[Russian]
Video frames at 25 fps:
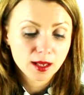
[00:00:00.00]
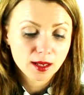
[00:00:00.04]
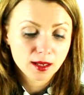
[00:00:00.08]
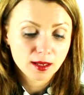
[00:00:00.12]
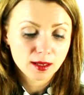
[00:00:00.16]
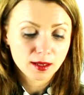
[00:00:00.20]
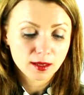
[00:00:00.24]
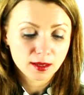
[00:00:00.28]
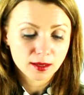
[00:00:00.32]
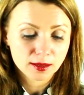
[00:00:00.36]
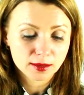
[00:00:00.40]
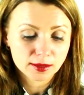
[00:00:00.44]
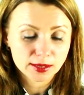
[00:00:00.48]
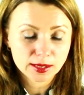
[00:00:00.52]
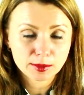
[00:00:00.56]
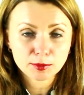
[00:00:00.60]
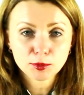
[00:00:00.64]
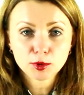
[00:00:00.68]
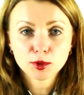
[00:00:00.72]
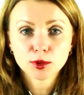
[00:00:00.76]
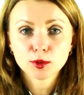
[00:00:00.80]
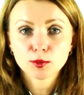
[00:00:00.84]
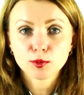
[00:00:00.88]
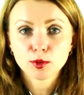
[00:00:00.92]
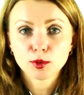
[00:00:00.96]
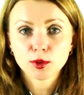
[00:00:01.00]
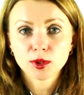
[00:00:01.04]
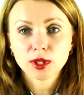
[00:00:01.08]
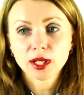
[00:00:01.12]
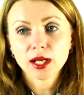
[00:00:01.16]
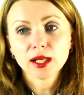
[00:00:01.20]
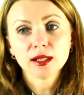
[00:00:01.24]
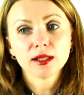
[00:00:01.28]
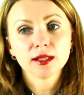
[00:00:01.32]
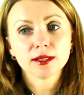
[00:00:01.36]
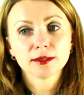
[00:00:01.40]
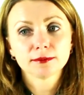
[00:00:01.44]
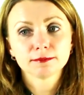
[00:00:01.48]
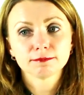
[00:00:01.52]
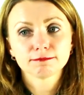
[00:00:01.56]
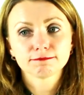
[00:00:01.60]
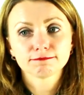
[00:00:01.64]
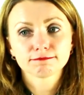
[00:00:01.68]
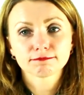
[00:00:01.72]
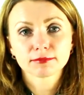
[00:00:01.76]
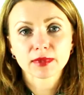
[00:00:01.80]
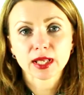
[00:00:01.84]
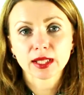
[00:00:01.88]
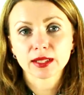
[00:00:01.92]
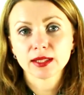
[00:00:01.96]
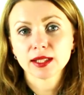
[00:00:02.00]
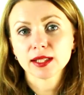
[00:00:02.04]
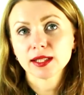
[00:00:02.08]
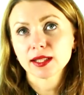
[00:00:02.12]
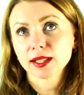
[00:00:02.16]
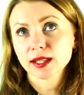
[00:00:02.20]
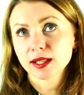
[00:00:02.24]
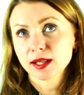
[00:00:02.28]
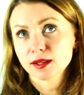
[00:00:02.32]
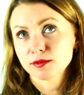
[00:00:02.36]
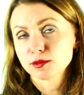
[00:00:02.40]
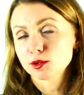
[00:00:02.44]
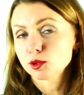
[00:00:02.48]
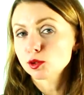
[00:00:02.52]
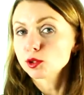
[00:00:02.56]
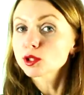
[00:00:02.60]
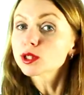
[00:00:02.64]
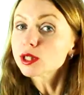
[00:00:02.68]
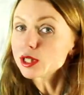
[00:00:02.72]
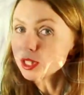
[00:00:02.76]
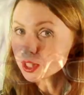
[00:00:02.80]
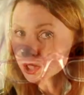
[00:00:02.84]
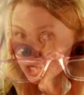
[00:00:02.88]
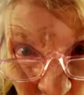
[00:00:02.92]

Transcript: за мной наблюдала одна такая взрослая